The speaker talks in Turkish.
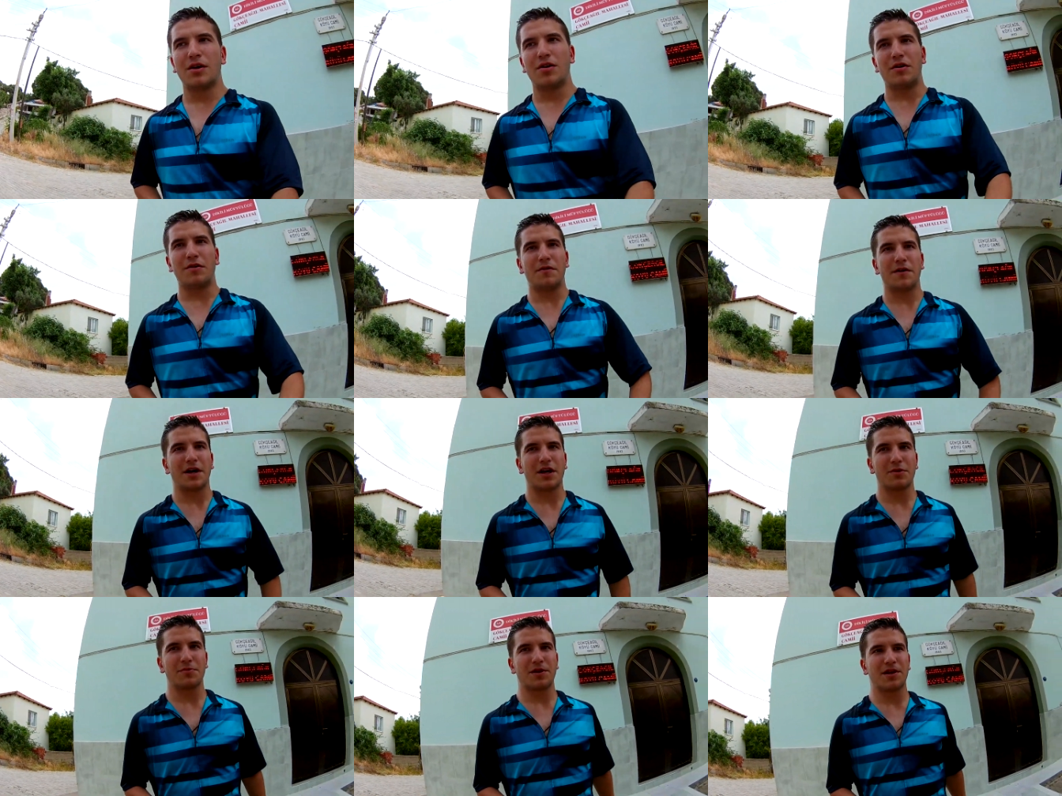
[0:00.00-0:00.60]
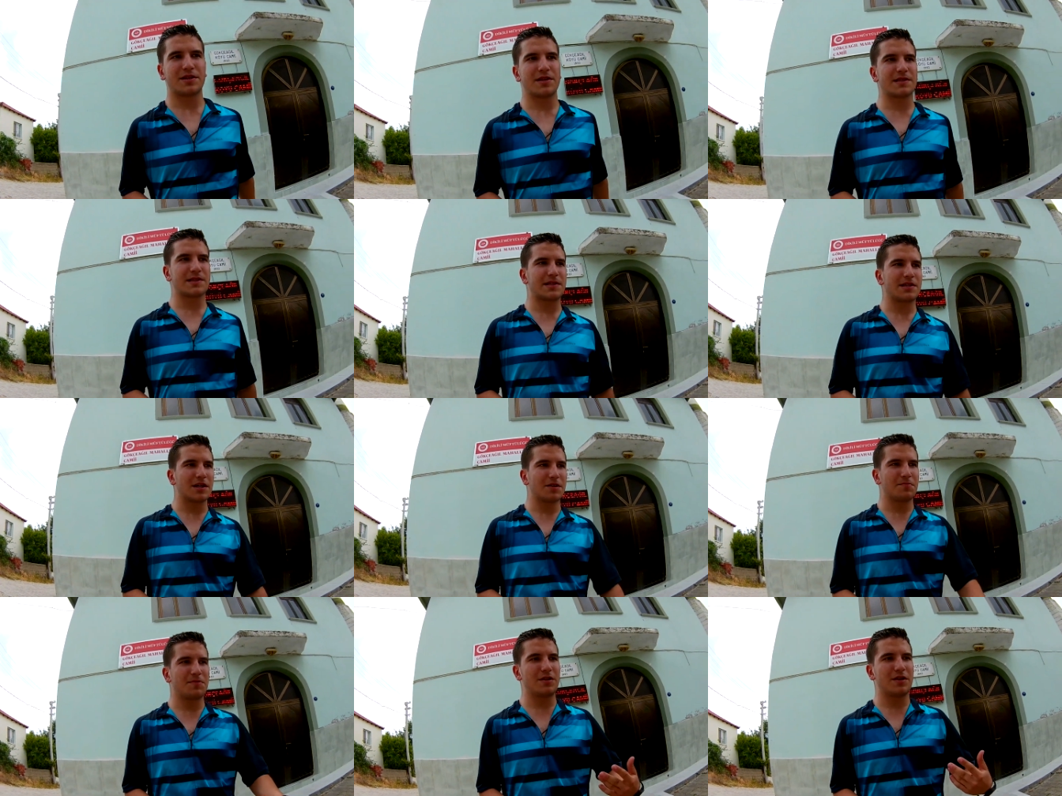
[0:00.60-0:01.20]
Hava yani birazcık
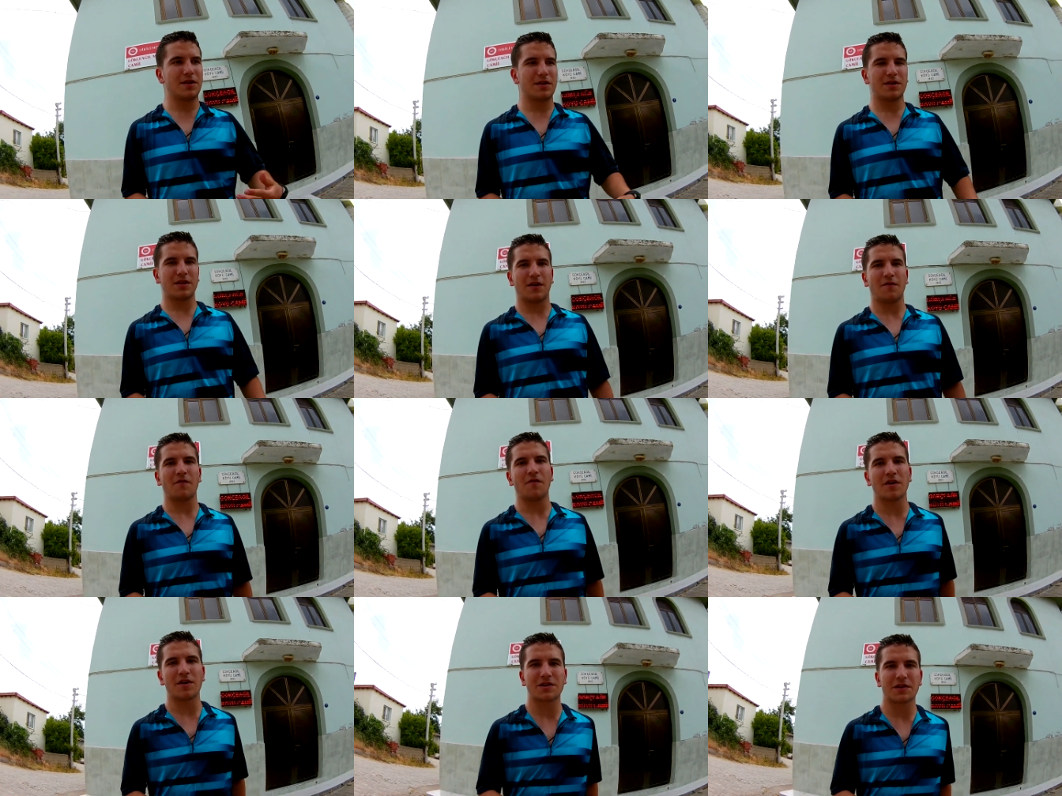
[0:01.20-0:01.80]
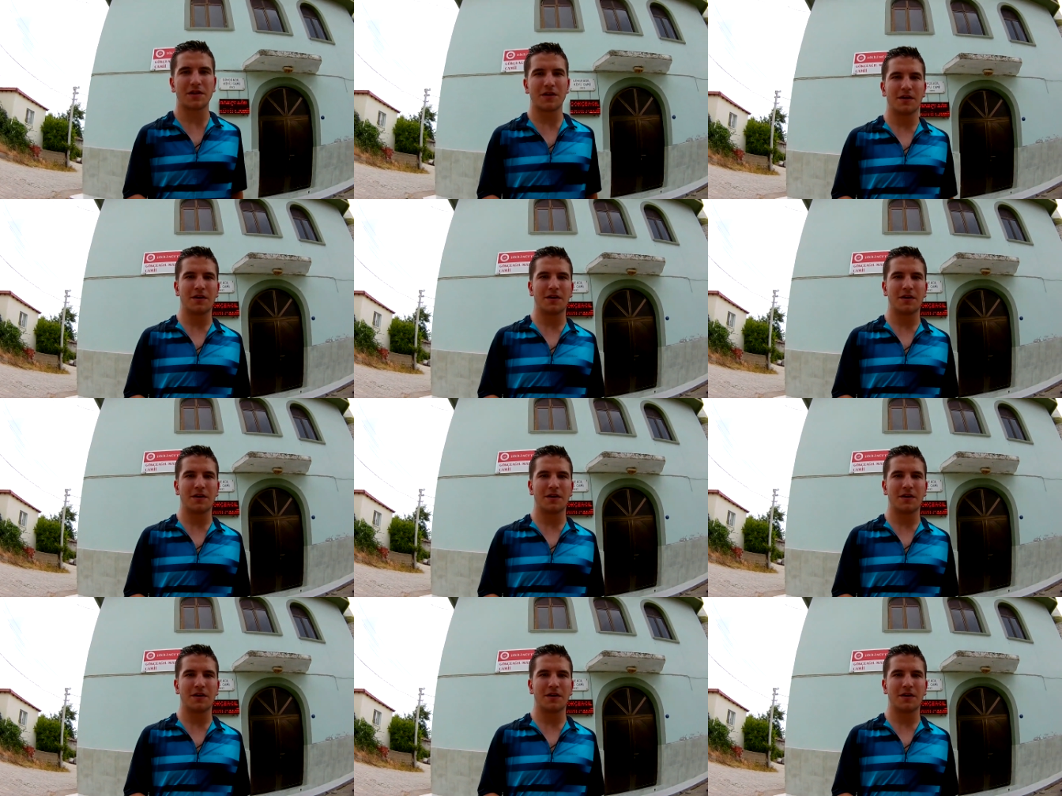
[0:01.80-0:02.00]
sıcak. Bir de nem var.